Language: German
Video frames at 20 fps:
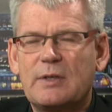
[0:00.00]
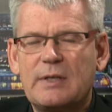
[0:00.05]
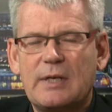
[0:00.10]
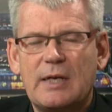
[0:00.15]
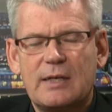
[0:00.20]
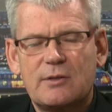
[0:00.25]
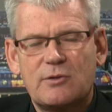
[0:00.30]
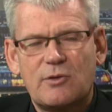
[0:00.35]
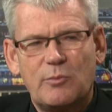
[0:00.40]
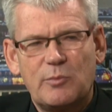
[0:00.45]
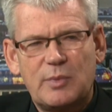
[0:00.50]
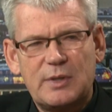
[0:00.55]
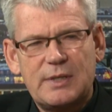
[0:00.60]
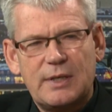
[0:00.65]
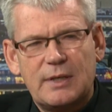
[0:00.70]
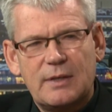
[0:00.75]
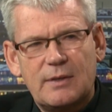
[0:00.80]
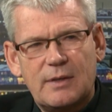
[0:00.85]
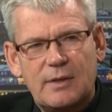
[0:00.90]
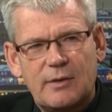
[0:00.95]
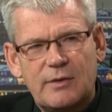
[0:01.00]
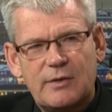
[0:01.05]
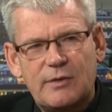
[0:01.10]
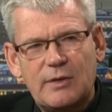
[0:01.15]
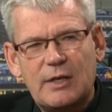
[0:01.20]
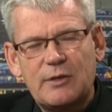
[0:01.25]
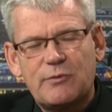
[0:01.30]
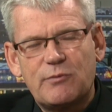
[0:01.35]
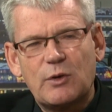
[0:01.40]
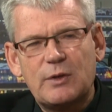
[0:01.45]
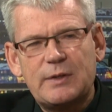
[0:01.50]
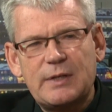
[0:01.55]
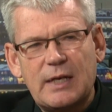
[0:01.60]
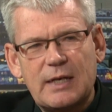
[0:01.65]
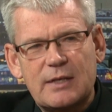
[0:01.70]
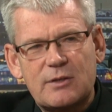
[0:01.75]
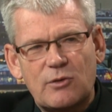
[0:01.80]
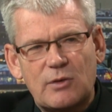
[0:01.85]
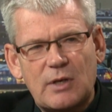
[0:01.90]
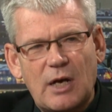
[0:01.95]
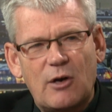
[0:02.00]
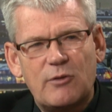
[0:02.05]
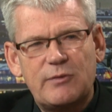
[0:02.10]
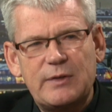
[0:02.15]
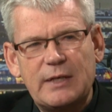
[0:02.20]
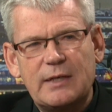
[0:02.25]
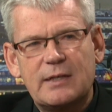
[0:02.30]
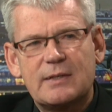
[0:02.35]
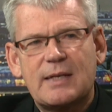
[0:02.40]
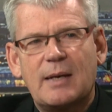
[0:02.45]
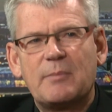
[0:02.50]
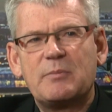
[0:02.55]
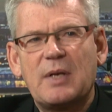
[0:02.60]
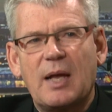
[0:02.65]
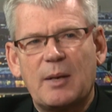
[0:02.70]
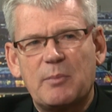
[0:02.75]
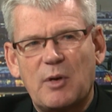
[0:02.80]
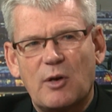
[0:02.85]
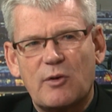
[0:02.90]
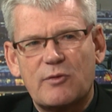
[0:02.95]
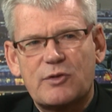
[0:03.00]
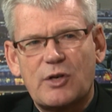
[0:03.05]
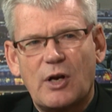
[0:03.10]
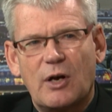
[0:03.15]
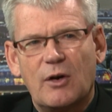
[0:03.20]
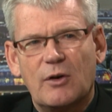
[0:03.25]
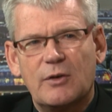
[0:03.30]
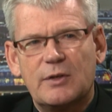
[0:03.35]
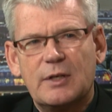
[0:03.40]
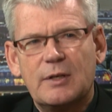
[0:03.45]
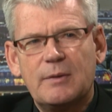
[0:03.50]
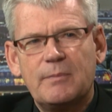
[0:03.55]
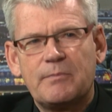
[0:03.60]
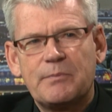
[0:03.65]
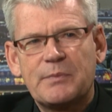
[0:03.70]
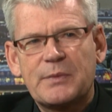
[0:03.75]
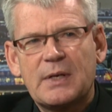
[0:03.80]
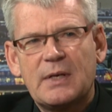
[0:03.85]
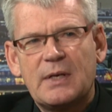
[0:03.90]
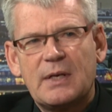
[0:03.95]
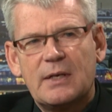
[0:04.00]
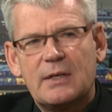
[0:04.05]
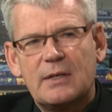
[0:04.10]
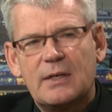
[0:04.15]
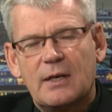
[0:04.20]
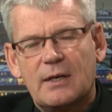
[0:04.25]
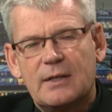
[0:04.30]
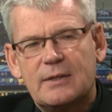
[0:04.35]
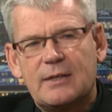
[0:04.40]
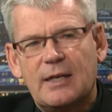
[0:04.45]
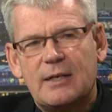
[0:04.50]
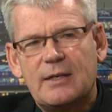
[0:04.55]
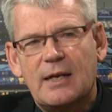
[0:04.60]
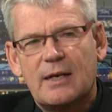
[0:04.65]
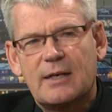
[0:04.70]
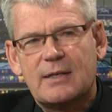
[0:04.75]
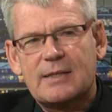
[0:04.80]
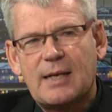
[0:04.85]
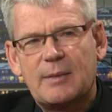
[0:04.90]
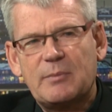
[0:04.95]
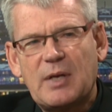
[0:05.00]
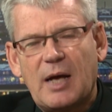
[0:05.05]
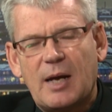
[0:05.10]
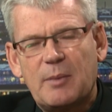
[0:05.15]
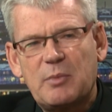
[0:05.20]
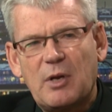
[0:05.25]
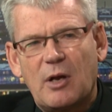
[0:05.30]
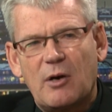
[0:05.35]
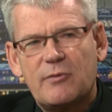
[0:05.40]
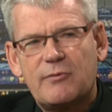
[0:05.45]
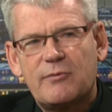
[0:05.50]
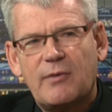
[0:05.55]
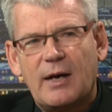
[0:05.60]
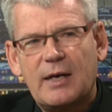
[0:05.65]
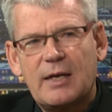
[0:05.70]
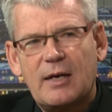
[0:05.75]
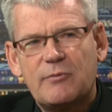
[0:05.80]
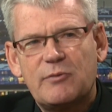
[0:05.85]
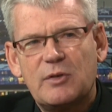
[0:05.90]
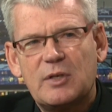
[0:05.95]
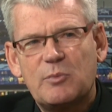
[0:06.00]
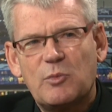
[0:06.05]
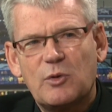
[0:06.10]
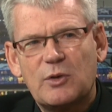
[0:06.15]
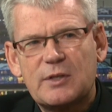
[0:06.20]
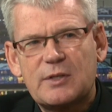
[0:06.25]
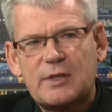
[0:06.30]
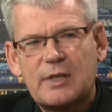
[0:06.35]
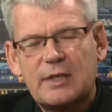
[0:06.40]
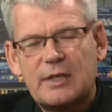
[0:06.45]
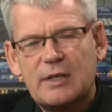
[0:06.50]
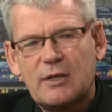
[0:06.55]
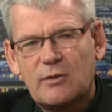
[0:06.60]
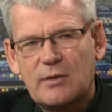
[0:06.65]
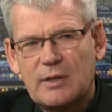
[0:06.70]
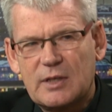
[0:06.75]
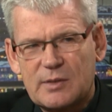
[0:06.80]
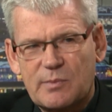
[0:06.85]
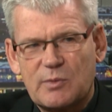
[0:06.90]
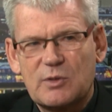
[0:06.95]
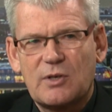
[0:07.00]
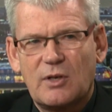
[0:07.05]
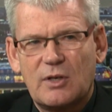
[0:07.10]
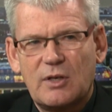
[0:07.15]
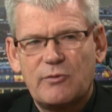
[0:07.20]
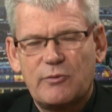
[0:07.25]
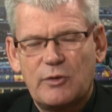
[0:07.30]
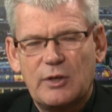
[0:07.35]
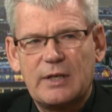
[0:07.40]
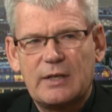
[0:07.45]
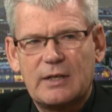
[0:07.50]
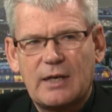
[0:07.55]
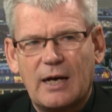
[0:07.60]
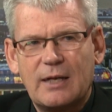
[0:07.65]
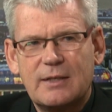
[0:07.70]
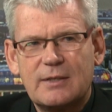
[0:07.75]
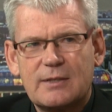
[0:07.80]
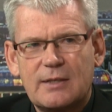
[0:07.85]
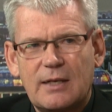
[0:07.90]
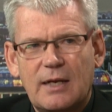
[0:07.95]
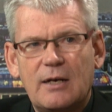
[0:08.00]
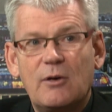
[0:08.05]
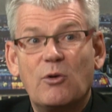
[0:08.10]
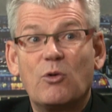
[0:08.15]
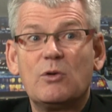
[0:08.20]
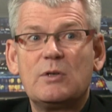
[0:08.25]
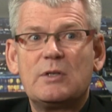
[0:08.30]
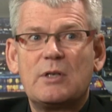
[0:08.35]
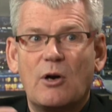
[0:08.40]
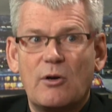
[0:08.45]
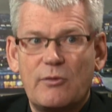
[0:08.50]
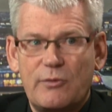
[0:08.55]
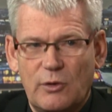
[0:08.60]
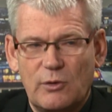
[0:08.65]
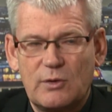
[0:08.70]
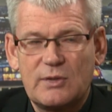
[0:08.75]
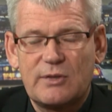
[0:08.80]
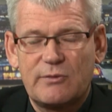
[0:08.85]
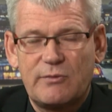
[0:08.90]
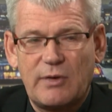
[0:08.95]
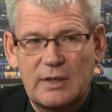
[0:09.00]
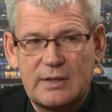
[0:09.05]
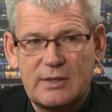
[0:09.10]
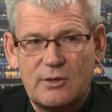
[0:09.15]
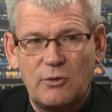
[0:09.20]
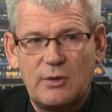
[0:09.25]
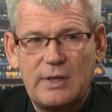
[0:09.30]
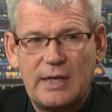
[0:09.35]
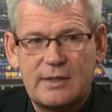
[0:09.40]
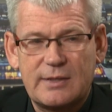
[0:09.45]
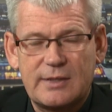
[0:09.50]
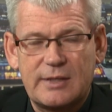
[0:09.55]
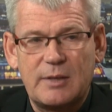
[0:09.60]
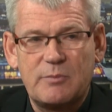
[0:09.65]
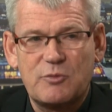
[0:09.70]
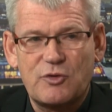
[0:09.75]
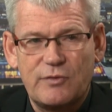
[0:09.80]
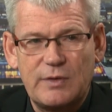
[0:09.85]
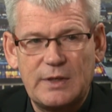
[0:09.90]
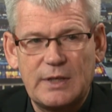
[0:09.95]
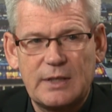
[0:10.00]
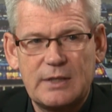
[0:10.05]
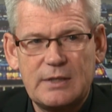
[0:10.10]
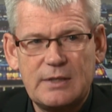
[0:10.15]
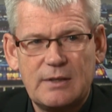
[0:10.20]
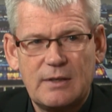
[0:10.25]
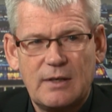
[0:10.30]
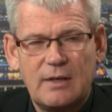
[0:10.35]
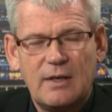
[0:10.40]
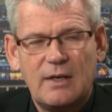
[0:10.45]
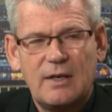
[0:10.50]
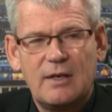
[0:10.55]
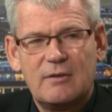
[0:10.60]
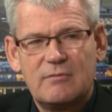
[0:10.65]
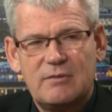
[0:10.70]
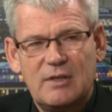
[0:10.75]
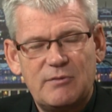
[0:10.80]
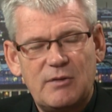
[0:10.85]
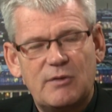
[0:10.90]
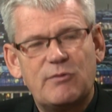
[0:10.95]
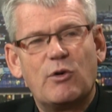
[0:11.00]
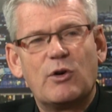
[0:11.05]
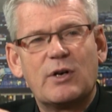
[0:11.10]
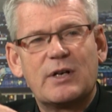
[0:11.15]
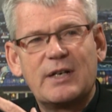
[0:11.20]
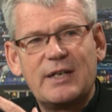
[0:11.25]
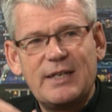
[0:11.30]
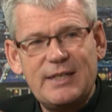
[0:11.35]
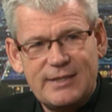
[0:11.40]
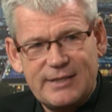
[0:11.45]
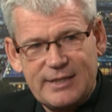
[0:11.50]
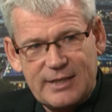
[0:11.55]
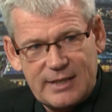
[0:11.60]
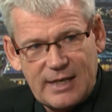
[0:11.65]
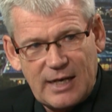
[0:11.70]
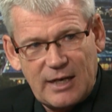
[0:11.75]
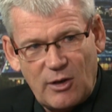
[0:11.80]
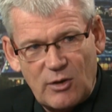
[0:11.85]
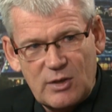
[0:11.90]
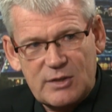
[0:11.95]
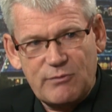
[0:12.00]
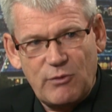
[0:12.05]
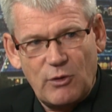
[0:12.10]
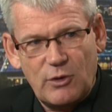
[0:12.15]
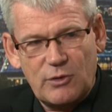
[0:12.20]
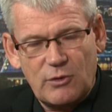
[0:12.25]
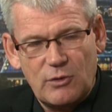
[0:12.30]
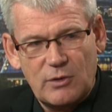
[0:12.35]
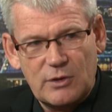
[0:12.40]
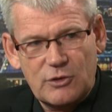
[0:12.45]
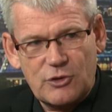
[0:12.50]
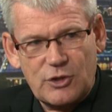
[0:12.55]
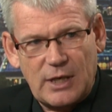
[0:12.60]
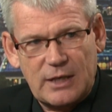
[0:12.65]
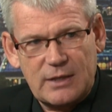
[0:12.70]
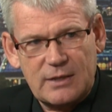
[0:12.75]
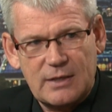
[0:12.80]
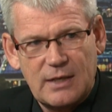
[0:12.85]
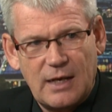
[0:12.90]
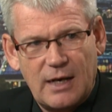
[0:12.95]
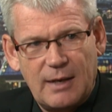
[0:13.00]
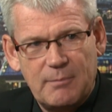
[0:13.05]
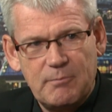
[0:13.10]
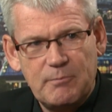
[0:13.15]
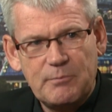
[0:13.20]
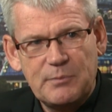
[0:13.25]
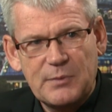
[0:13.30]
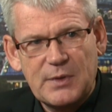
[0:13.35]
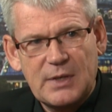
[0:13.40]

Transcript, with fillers: eher so Oder ein bisschen, ich, ich würde eher sogar auf den gesamten Ablauf schauen. Ja. Ne? Äh, denn der gesamte Ablauf war ja für die Bundesregierung, insbesondere für den Kanzler und auch für unsere Fraktion extrem schwierig, weil wir vor riesigen Herausforderungen gestanden haben